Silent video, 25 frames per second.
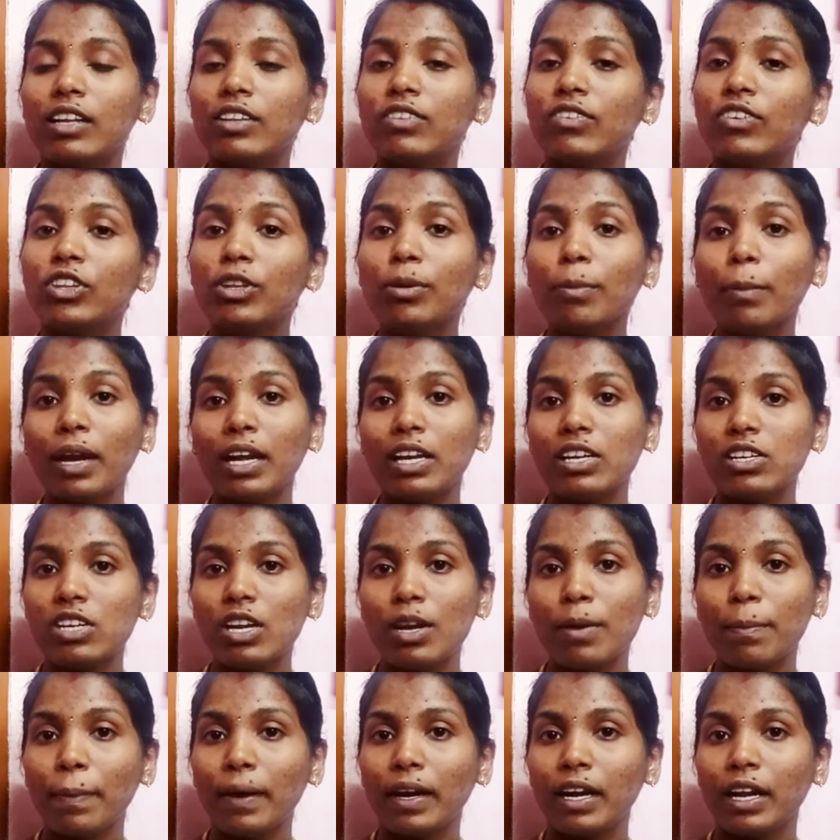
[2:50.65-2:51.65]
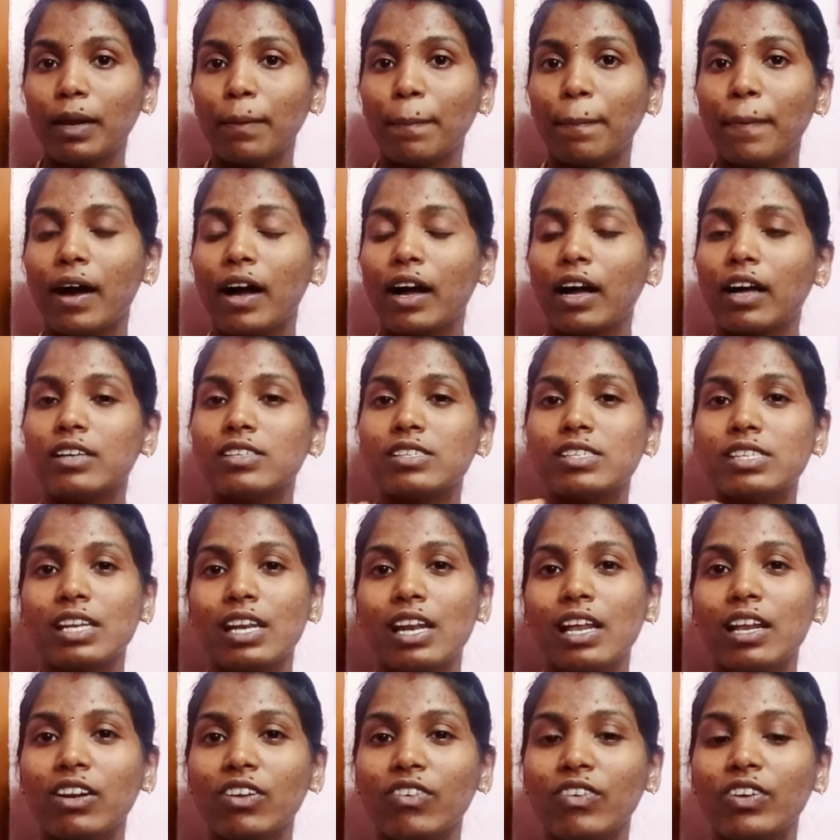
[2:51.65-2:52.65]
இது வந்து மென்ஷன் பண்ணியிருப்பாங்க
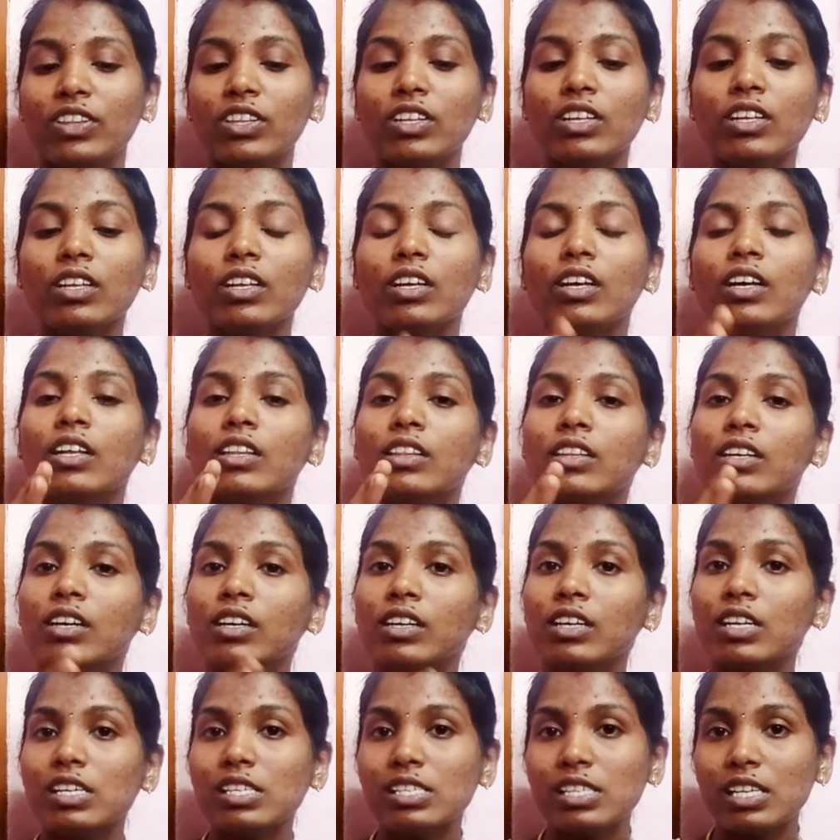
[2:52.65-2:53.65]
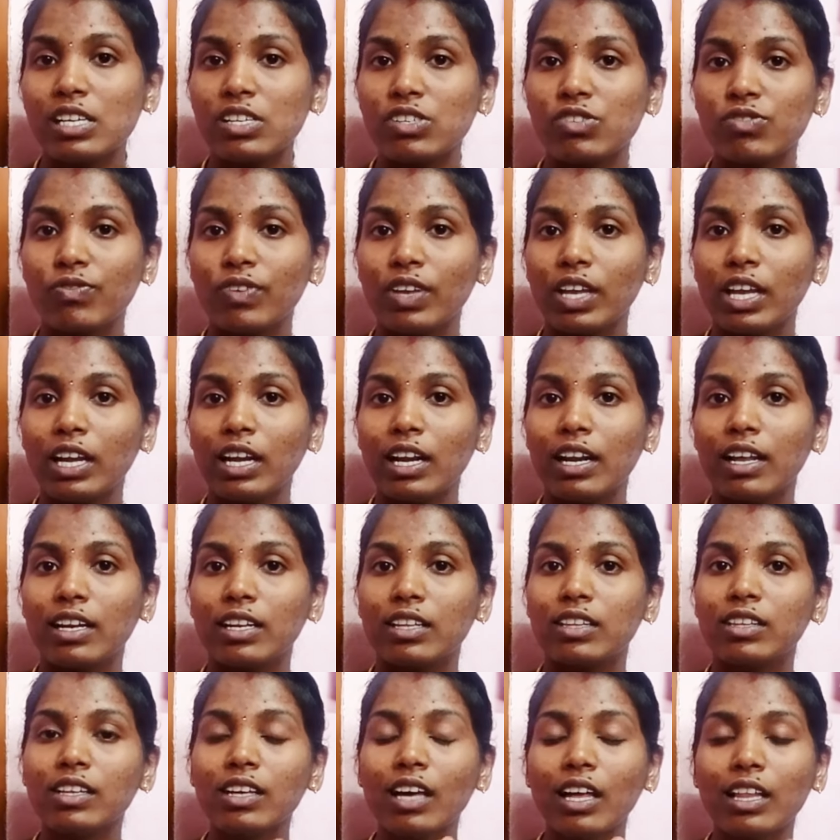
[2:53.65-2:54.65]
சிலருக்கு வந்து தேர்ட்டி சிக்ஸ் வீக்கில்
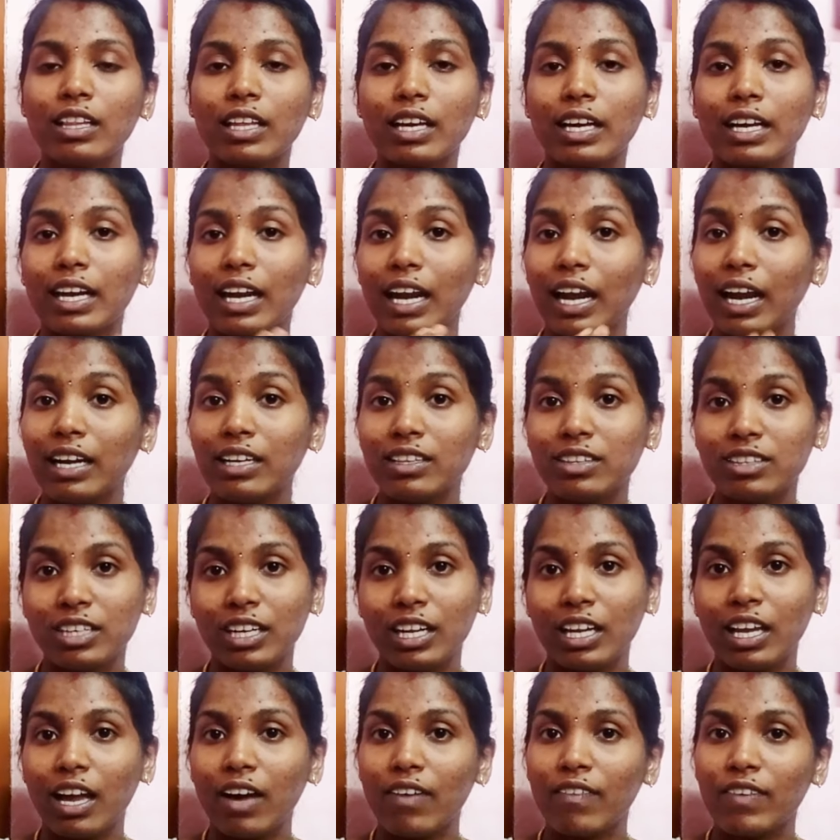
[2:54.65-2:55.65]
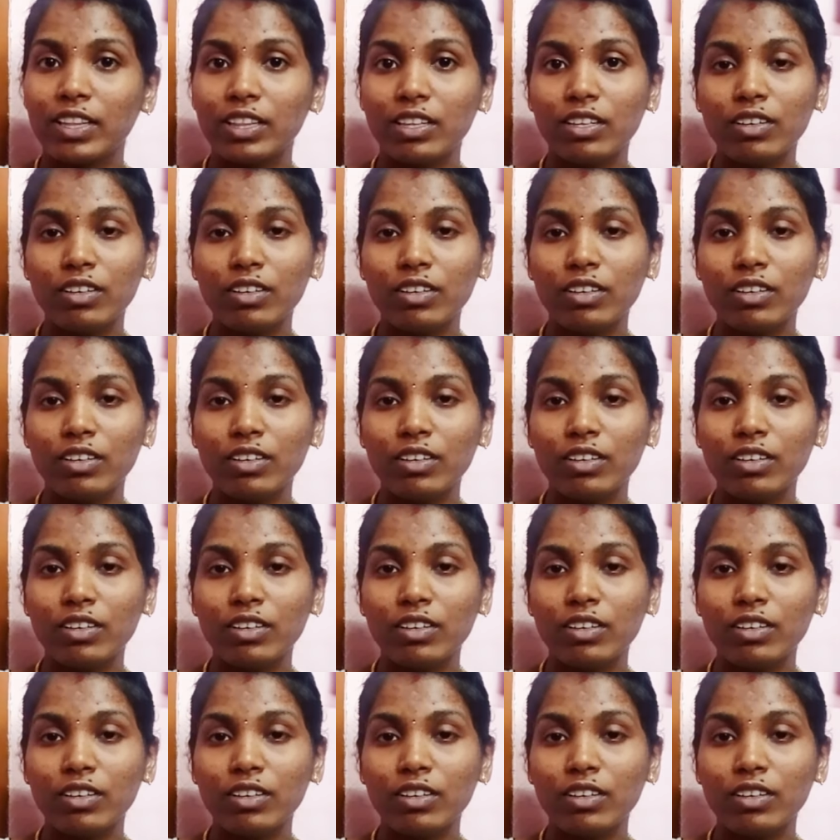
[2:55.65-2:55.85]
இருந்து அந்த கிரேட் த்ரீயாக